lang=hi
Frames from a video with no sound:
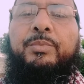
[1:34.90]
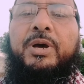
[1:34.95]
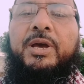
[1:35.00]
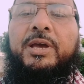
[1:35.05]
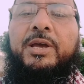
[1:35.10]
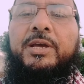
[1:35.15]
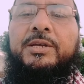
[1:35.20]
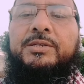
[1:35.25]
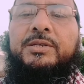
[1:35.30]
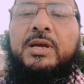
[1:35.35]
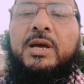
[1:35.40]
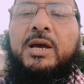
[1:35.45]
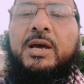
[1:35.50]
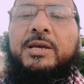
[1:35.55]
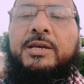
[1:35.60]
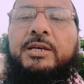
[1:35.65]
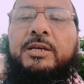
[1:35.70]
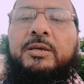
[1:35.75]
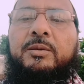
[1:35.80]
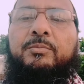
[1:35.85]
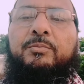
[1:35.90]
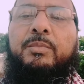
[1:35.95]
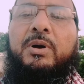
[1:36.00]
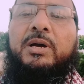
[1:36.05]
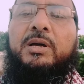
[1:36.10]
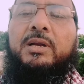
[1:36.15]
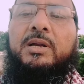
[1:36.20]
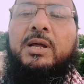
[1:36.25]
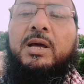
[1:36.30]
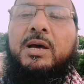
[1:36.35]
भैंस आई
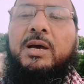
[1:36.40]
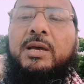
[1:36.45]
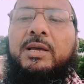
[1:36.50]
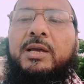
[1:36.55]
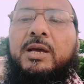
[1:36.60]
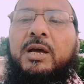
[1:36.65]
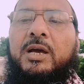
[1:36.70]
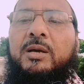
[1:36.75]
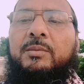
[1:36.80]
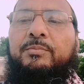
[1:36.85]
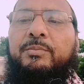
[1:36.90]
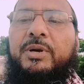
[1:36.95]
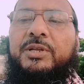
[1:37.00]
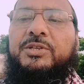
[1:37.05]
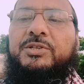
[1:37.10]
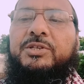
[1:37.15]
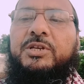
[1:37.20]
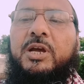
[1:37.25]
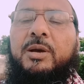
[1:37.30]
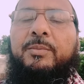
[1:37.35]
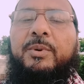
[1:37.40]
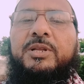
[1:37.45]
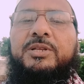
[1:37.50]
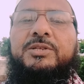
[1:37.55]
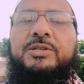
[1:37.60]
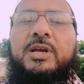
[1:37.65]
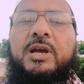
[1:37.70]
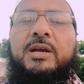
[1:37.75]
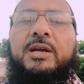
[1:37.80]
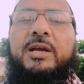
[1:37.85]
बकरा आया बच्चा
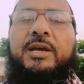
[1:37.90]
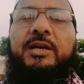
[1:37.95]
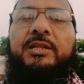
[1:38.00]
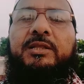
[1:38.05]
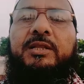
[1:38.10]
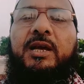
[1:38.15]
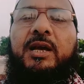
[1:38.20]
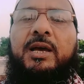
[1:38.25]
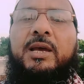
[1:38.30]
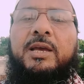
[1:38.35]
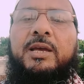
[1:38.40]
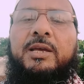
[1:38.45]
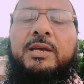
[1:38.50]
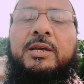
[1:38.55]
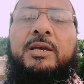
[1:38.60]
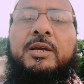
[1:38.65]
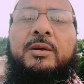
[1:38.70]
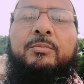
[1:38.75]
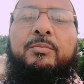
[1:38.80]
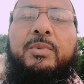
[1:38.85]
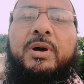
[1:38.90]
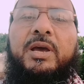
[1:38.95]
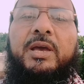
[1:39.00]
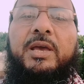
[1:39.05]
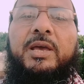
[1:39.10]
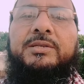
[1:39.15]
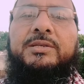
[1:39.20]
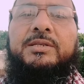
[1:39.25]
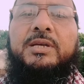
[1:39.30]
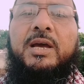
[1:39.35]
बच्चा कहता है
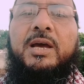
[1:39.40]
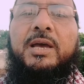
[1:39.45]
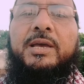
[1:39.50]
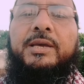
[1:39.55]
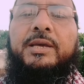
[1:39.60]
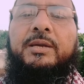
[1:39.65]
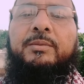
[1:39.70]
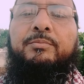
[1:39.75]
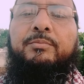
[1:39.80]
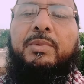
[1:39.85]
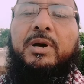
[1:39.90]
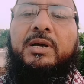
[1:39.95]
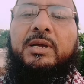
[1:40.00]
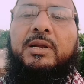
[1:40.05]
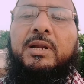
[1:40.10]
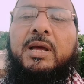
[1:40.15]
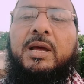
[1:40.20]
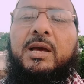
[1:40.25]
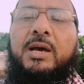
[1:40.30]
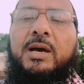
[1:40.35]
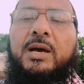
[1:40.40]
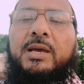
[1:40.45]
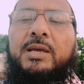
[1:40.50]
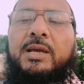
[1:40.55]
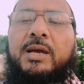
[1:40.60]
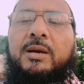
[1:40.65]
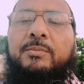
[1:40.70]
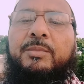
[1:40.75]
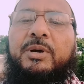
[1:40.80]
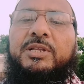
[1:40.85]
भैंस आई बकरा
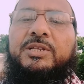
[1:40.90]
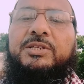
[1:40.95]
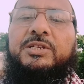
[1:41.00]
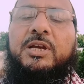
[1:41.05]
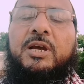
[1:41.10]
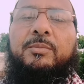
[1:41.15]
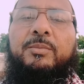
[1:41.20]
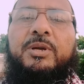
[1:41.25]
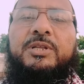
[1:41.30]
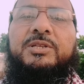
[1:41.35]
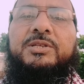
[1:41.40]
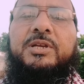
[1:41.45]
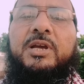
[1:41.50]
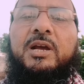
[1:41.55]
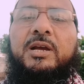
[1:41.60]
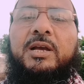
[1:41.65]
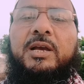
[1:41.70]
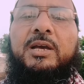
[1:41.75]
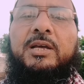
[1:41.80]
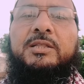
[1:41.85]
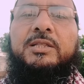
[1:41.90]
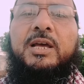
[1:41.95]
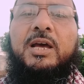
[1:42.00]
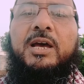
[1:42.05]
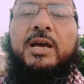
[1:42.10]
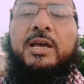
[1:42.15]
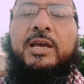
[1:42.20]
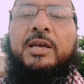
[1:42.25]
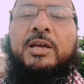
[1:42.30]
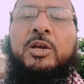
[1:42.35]
आया बच्चा बच्चा
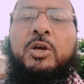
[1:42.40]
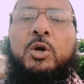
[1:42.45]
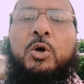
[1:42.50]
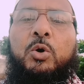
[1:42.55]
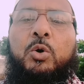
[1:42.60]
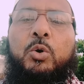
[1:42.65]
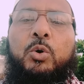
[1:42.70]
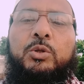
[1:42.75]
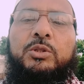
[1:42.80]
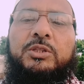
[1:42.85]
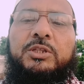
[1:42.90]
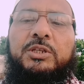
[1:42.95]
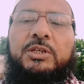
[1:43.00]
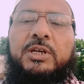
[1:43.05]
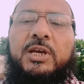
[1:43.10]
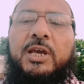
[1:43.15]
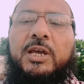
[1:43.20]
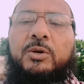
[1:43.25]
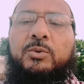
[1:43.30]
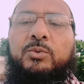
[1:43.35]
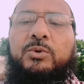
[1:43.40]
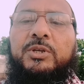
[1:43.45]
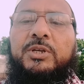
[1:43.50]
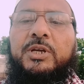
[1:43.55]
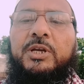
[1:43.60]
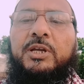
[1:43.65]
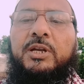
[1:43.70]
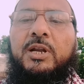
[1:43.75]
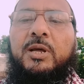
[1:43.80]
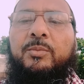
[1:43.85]
कहता है होती है
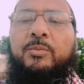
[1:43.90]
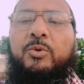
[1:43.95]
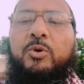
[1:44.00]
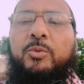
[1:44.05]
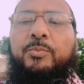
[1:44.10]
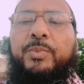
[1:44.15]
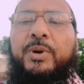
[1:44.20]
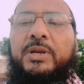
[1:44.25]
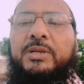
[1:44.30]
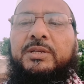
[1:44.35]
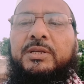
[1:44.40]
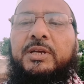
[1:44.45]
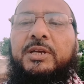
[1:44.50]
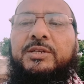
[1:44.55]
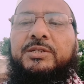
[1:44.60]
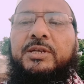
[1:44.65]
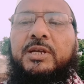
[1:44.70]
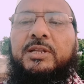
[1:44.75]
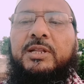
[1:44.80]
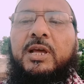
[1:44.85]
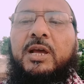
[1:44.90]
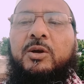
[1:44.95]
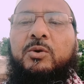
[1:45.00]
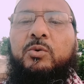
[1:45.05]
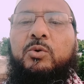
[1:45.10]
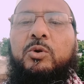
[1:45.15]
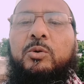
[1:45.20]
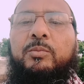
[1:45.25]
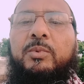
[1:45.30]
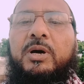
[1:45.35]
उनके लबों पर ये सदा
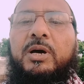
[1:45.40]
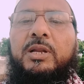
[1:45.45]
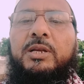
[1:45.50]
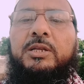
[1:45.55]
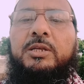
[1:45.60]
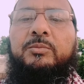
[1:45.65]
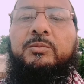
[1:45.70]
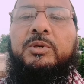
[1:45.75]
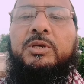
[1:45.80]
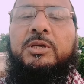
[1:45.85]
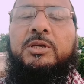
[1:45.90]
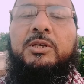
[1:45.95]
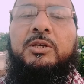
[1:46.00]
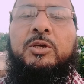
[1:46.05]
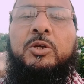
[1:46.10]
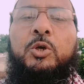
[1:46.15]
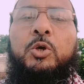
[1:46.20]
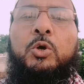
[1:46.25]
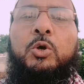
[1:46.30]
कुर्बानी में